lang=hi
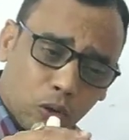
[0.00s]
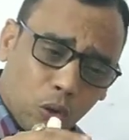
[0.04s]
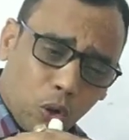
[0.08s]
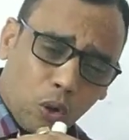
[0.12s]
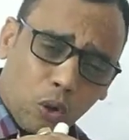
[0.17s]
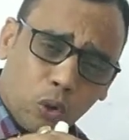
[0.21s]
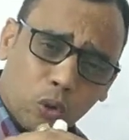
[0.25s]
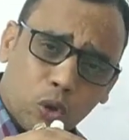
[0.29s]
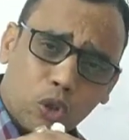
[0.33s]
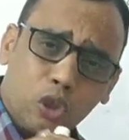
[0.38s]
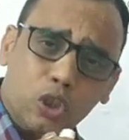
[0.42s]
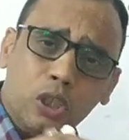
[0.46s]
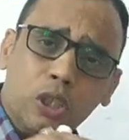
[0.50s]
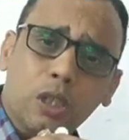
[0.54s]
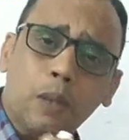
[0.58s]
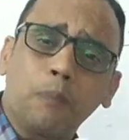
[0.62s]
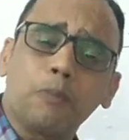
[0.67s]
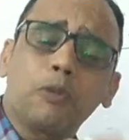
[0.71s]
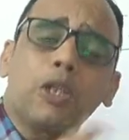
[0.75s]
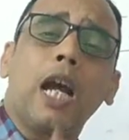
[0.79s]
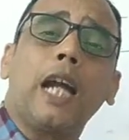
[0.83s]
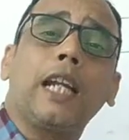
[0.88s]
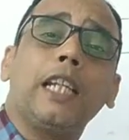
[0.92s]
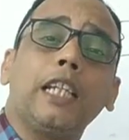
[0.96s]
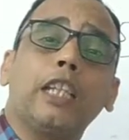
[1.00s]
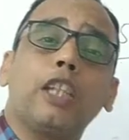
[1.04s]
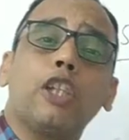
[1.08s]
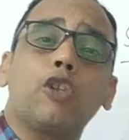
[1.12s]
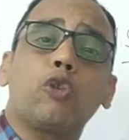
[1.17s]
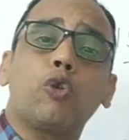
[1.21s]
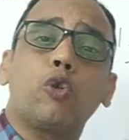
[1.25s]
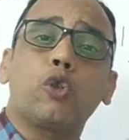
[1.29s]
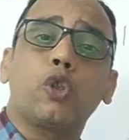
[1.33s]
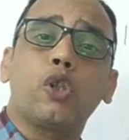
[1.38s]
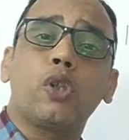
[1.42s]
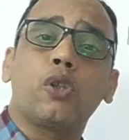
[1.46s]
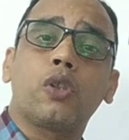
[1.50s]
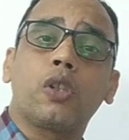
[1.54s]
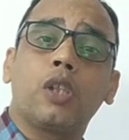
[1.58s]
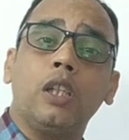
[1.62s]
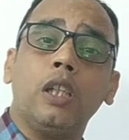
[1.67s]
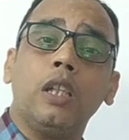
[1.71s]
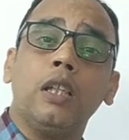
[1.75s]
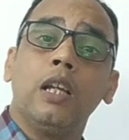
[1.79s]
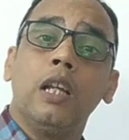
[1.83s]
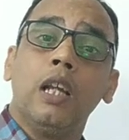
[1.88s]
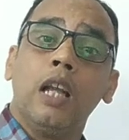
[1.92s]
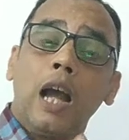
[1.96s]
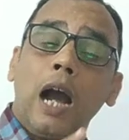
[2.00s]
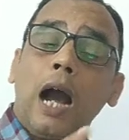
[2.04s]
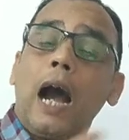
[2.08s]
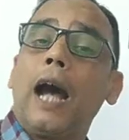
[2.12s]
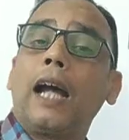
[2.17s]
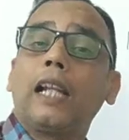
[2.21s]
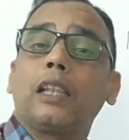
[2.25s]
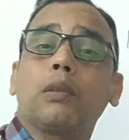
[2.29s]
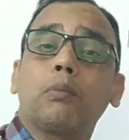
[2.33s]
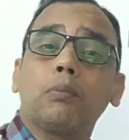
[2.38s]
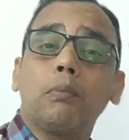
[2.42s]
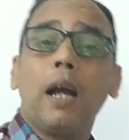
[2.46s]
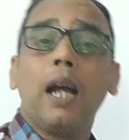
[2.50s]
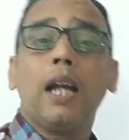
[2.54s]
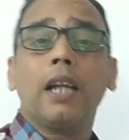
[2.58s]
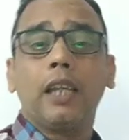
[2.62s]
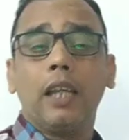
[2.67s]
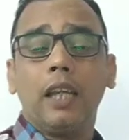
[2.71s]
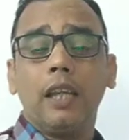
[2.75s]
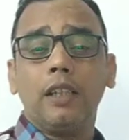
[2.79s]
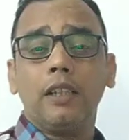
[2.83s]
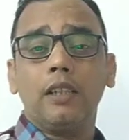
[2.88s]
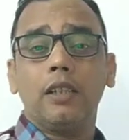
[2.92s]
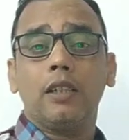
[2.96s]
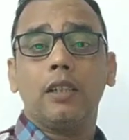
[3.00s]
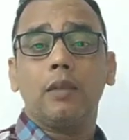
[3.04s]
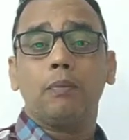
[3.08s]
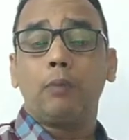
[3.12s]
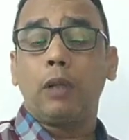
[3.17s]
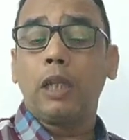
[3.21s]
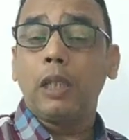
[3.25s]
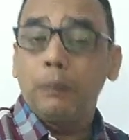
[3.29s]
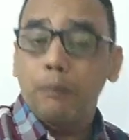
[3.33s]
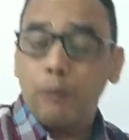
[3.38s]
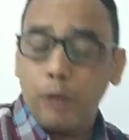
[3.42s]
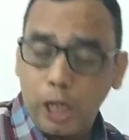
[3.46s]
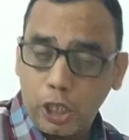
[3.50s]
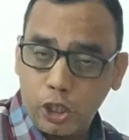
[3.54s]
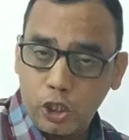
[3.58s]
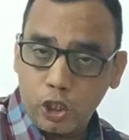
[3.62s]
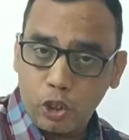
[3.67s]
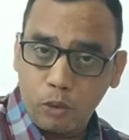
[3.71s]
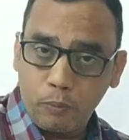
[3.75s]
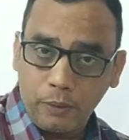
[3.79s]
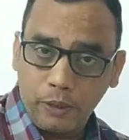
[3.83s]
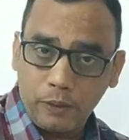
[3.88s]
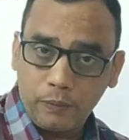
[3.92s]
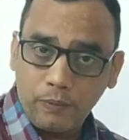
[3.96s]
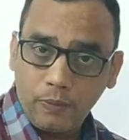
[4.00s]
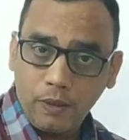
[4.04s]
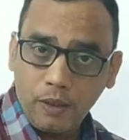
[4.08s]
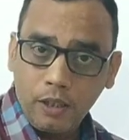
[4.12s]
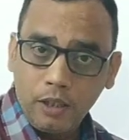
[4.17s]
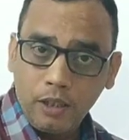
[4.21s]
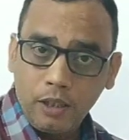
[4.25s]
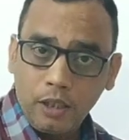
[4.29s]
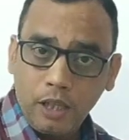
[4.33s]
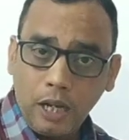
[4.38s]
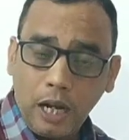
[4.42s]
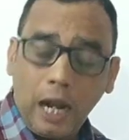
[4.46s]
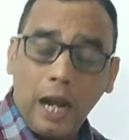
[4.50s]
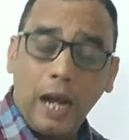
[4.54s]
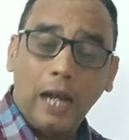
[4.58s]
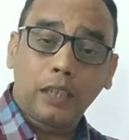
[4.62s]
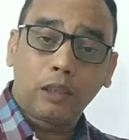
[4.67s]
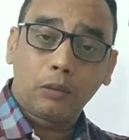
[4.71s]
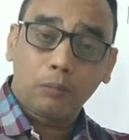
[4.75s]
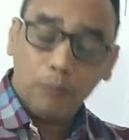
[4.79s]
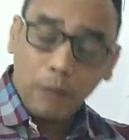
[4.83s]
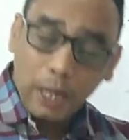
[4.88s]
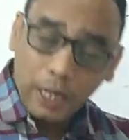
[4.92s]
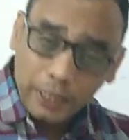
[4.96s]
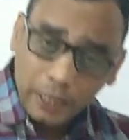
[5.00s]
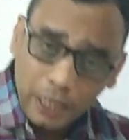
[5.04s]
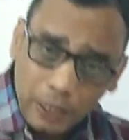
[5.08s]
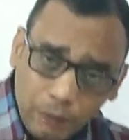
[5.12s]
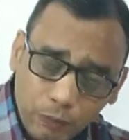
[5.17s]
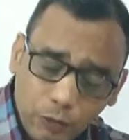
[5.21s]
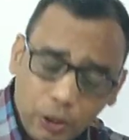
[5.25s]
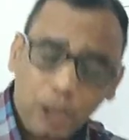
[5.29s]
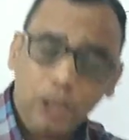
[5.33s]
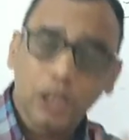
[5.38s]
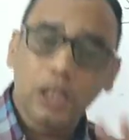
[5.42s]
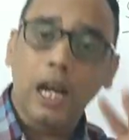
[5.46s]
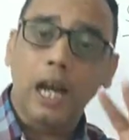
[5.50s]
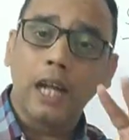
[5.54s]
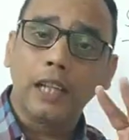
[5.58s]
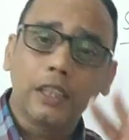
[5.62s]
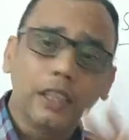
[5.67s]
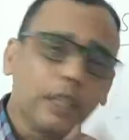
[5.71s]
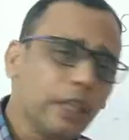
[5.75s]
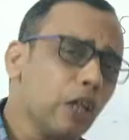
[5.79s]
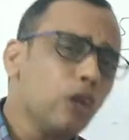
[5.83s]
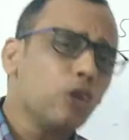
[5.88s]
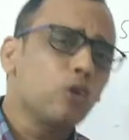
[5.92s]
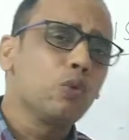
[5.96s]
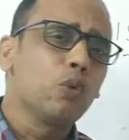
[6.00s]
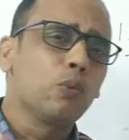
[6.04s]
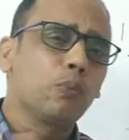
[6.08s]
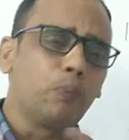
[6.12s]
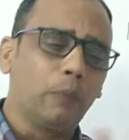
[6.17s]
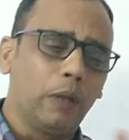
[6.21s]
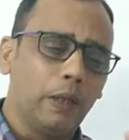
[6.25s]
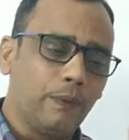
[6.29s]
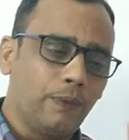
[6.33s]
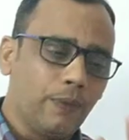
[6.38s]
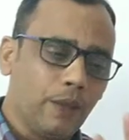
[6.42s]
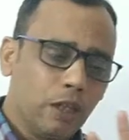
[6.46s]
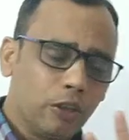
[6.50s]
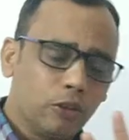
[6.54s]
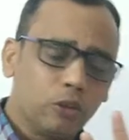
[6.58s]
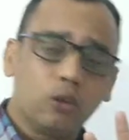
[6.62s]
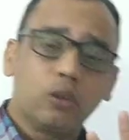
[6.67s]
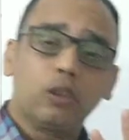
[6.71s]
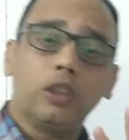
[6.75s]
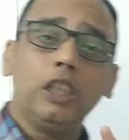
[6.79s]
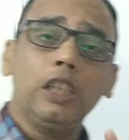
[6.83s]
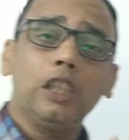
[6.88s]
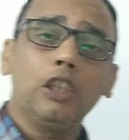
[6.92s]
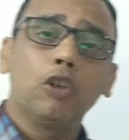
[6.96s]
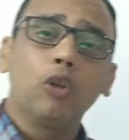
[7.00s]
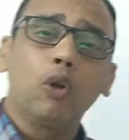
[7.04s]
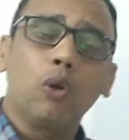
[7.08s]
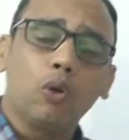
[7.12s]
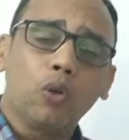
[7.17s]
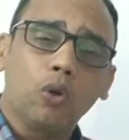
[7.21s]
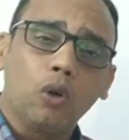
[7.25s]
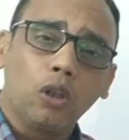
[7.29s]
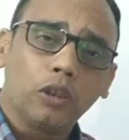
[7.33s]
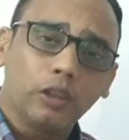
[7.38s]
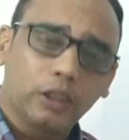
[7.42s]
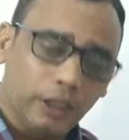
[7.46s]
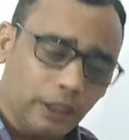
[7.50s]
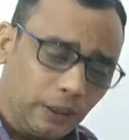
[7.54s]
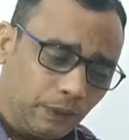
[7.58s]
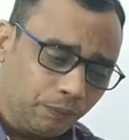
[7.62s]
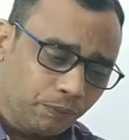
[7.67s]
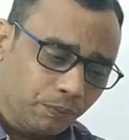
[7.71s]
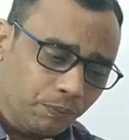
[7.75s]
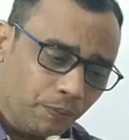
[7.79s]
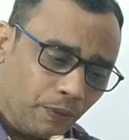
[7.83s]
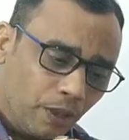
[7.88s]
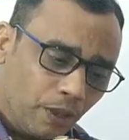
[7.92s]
को कुछ समझाने की कोशिश की आत्मा के परिप्रेक्ष्य में आत्मा के विज्ञान के रूप में तो तीन लोग कौन थे